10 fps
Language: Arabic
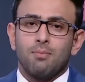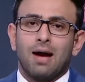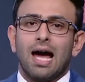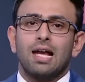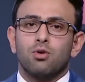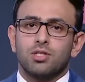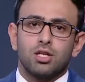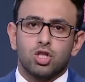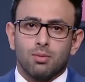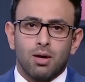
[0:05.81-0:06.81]
معالي
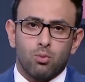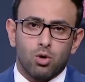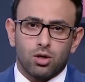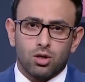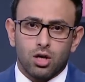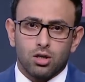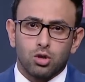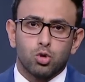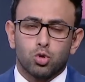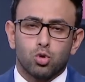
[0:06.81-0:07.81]
وزير الشباب والرياضة
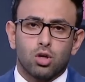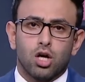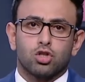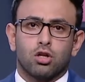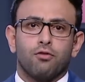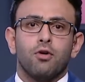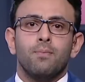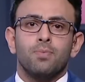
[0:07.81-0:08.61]
الدكتور أشرف